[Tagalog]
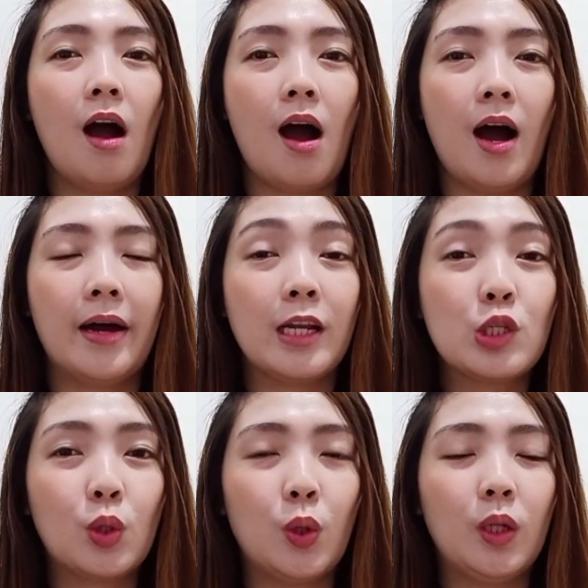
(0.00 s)
uh,
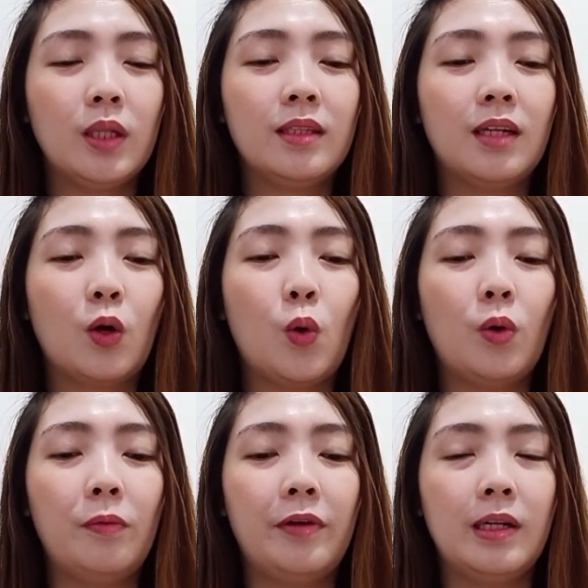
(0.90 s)
result ng Coco
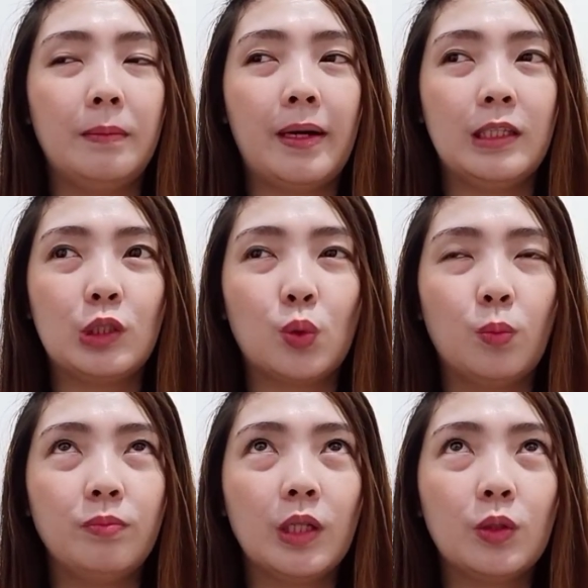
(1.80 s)
Very Body Soap
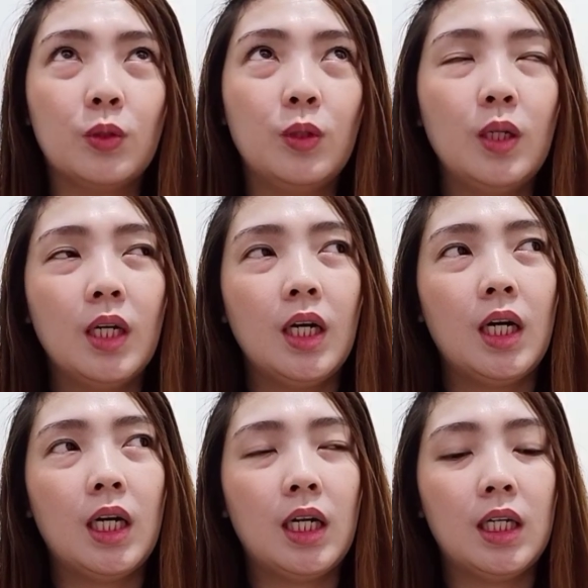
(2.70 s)
na to.
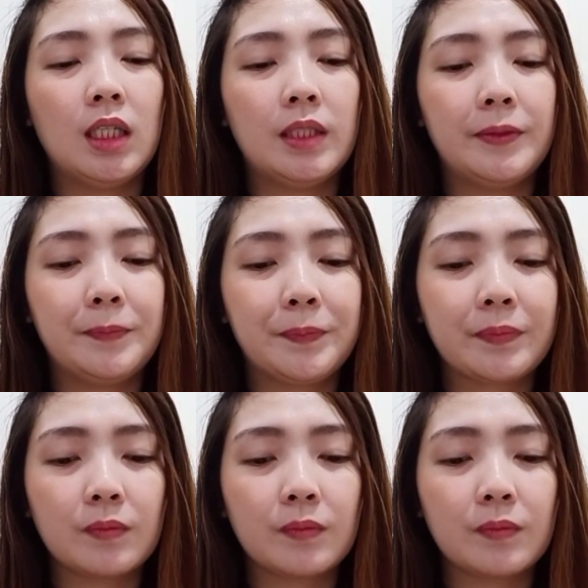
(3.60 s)
Um,